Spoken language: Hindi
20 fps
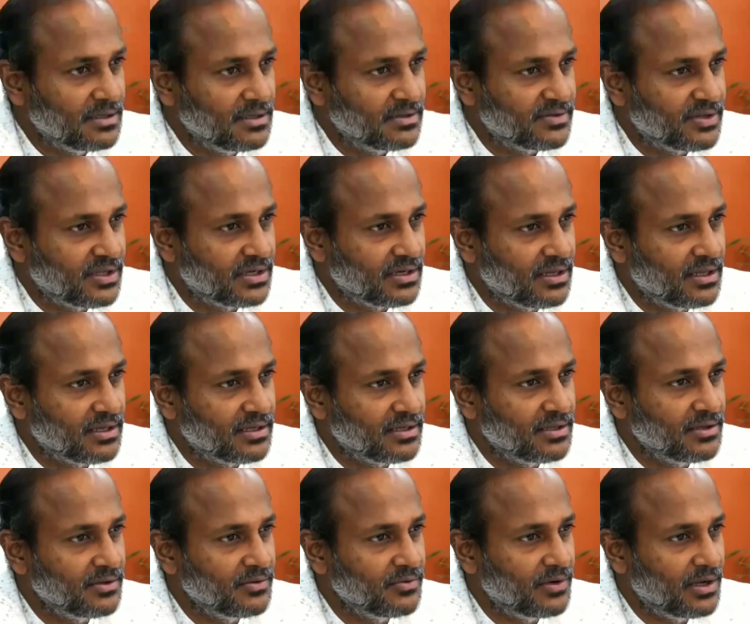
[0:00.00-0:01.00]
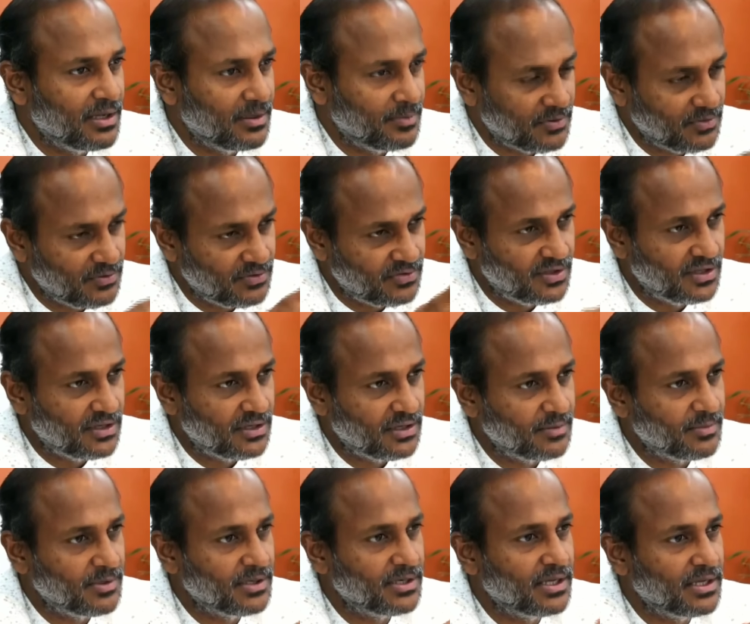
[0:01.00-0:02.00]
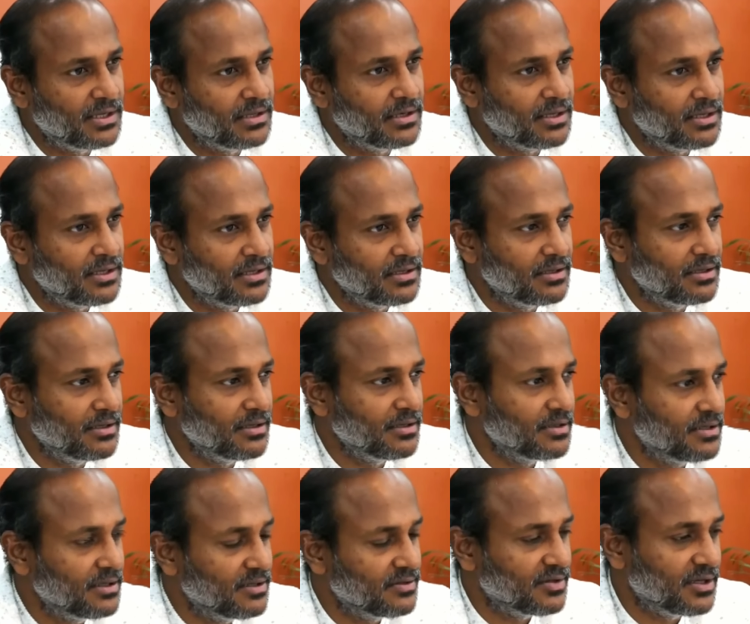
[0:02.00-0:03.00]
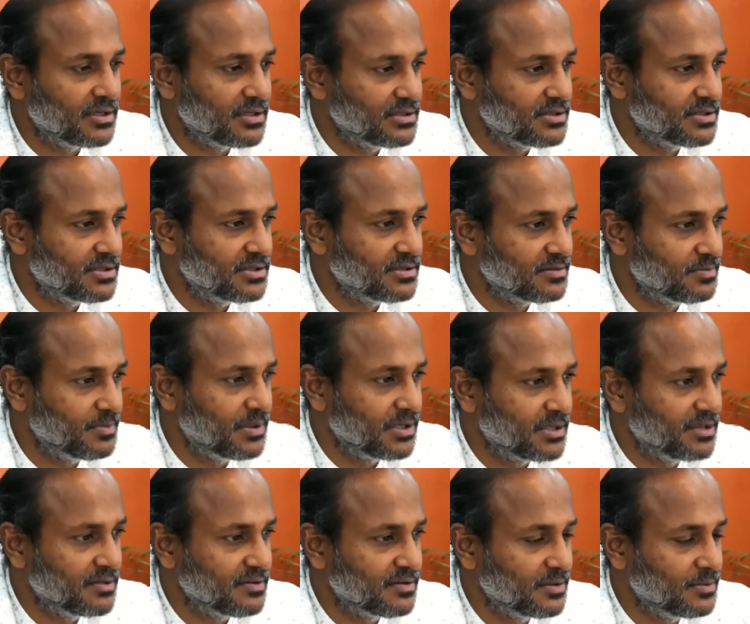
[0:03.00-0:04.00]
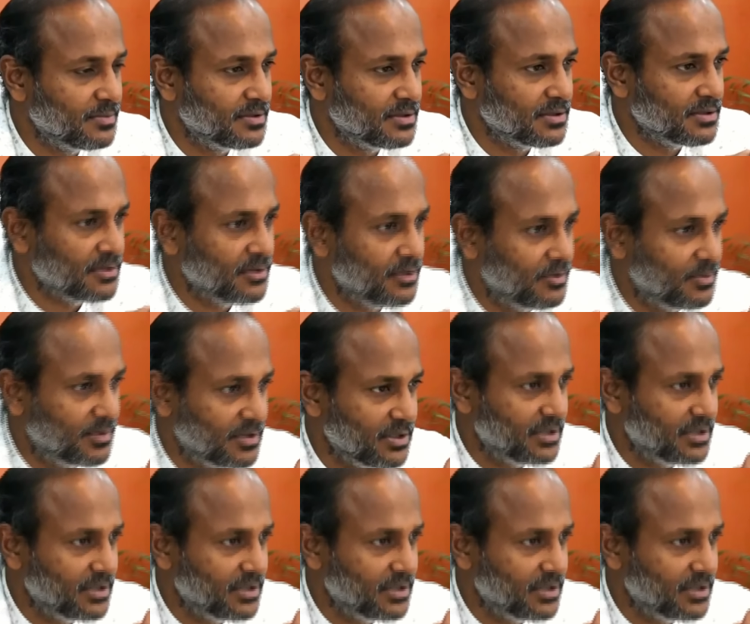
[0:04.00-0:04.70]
12 अन्य वैकल्पिक दस्तावेजों का प्रयोग भी किया जा सकता है उन्होंने